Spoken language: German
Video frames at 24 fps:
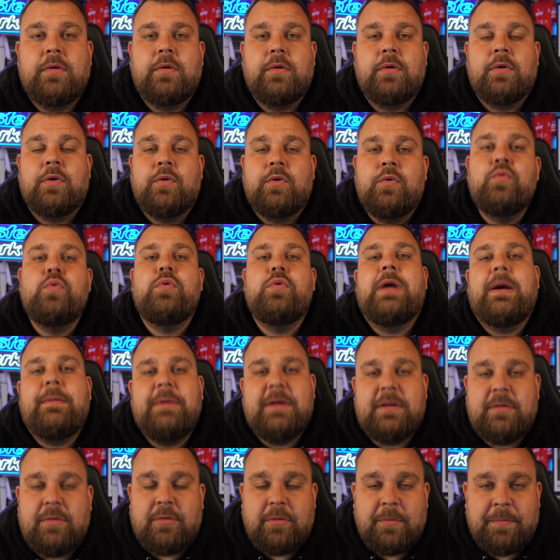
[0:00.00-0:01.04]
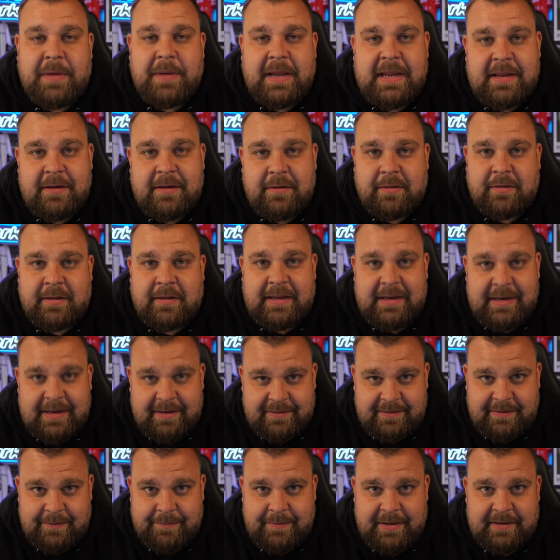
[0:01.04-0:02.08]
Nun aber zur Bayerns
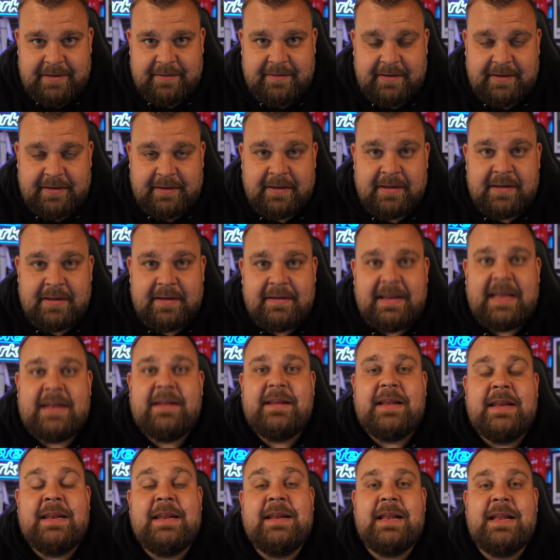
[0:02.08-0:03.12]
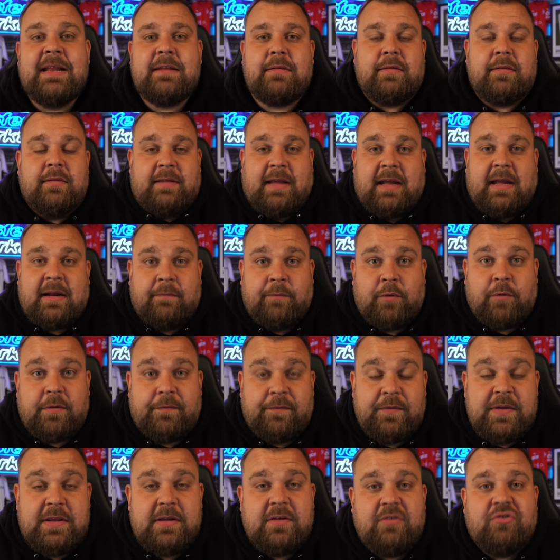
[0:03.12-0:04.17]
Trainerthematik. Denn in den letzten Tagen wurde
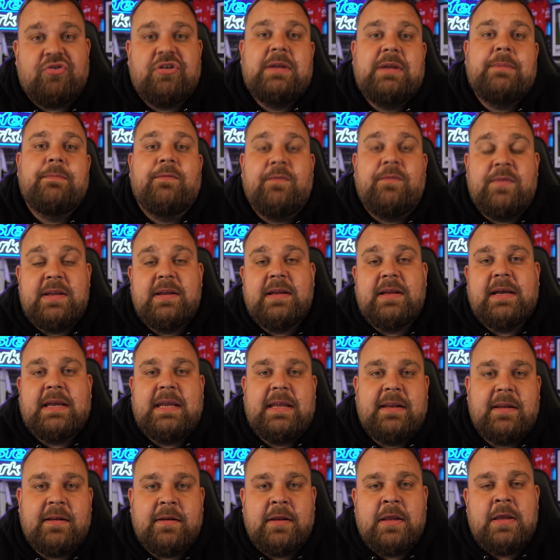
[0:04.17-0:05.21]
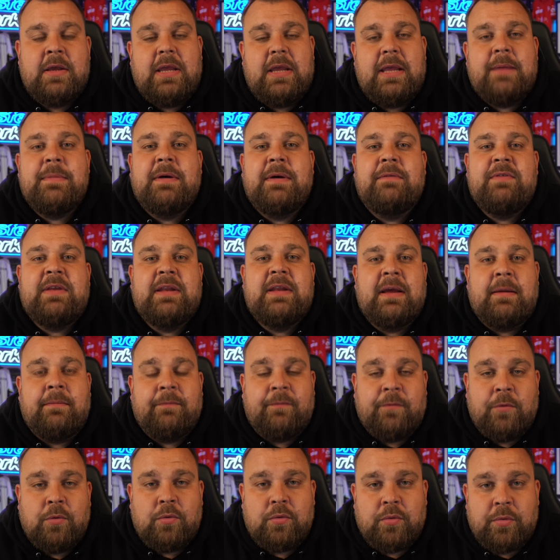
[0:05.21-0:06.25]
viel geschrieben, viel geredet, immer wieder im
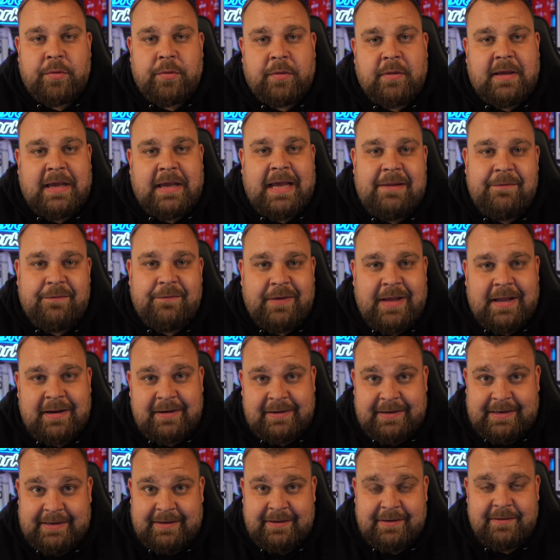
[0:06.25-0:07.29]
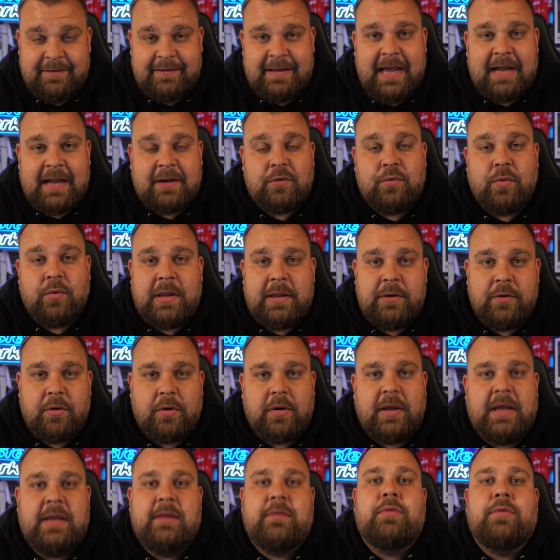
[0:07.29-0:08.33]
Fokus Ralf Rangnick, der aktuell noch
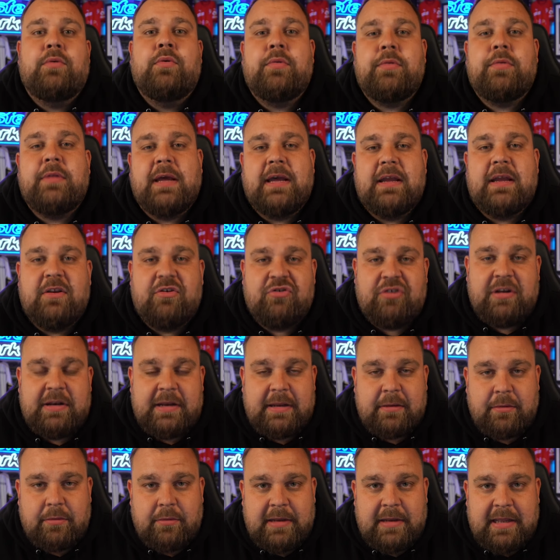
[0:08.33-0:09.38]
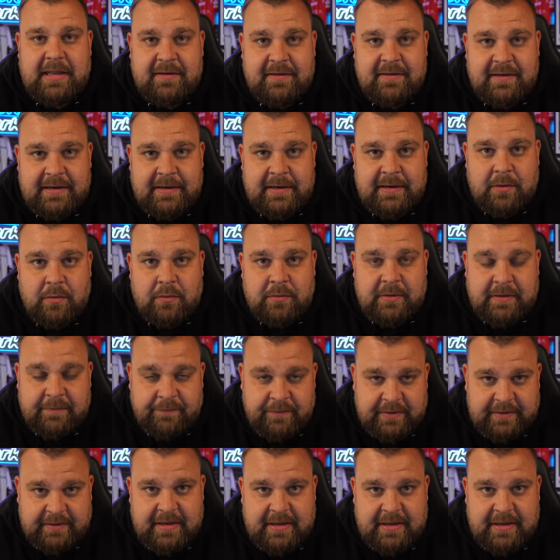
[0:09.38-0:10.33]
als österreichischer Nationaltrainer unter Vertrag